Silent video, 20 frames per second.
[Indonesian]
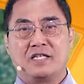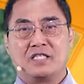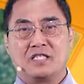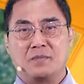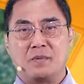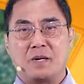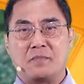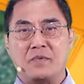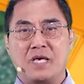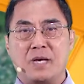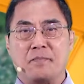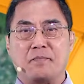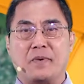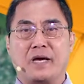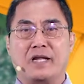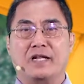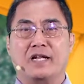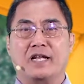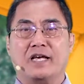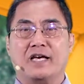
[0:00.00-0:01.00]
Sebab ia
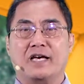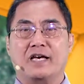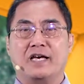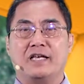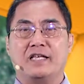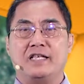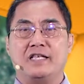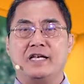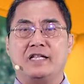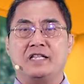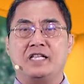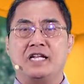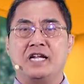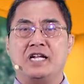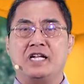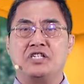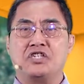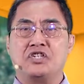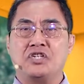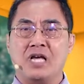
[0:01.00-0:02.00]
pendek, ia
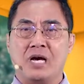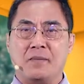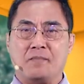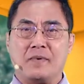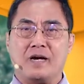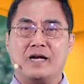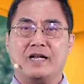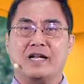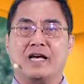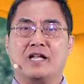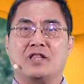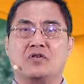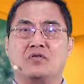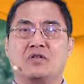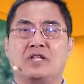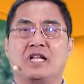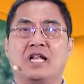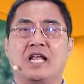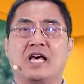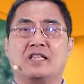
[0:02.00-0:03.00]
tidak disiapkan atau
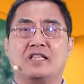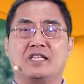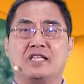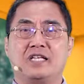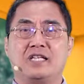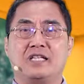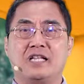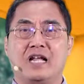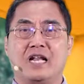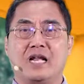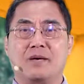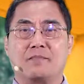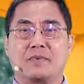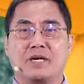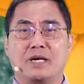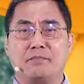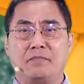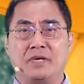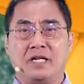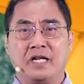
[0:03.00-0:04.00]
dilatih dalam
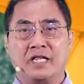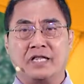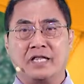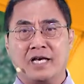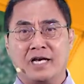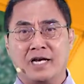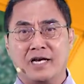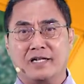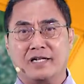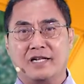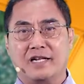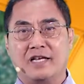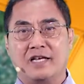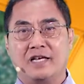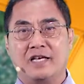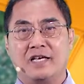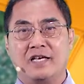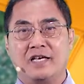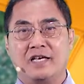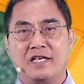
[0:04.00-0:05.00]
kemiliteran.
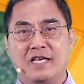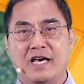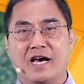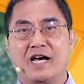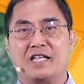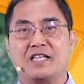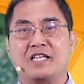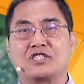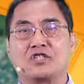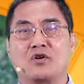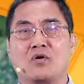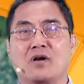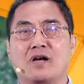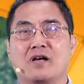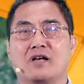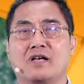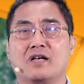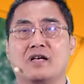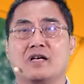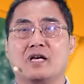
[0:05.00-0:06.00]
Ia hanya
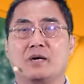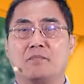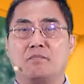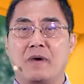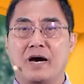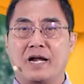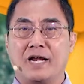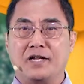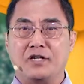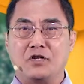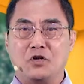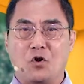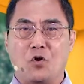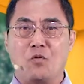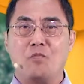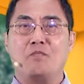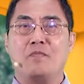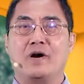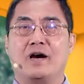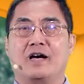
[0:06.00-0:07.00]
seorang gembala
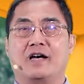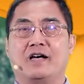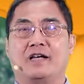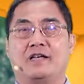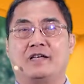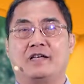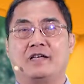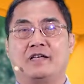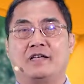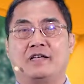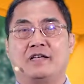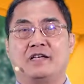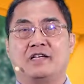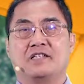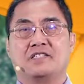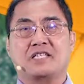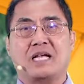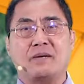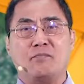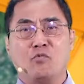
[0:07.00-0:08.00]
domba.
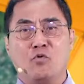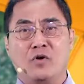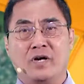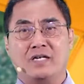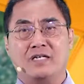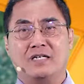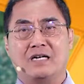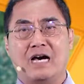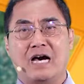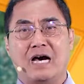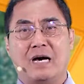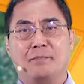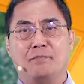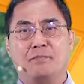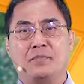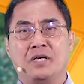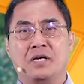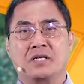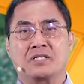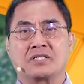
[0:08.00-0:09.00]
Samuel
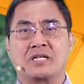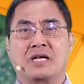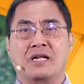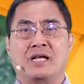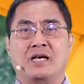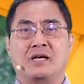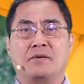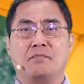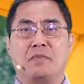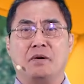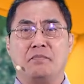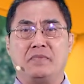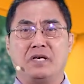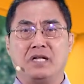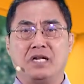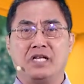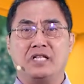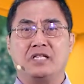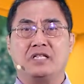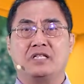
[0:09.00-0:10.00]
hampir salah
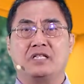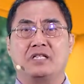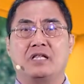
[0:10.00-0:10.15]
memilih